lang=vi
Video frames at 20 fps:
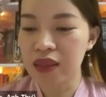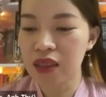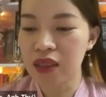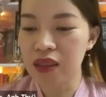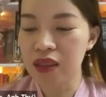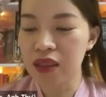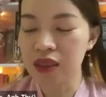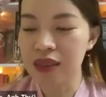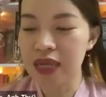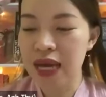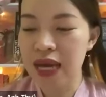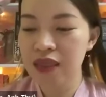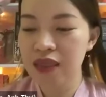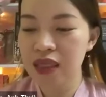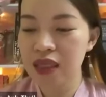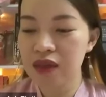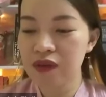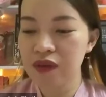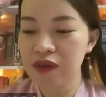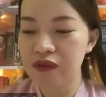từng người đang
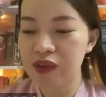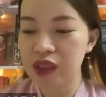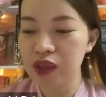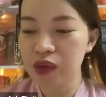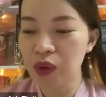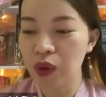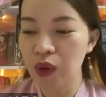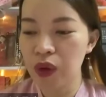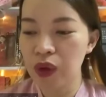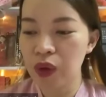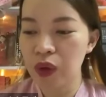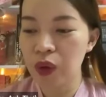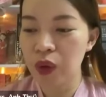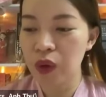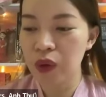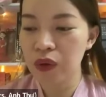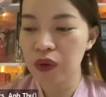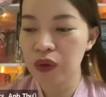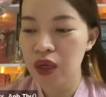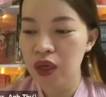tiến về phía tôi
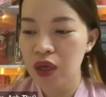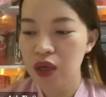cố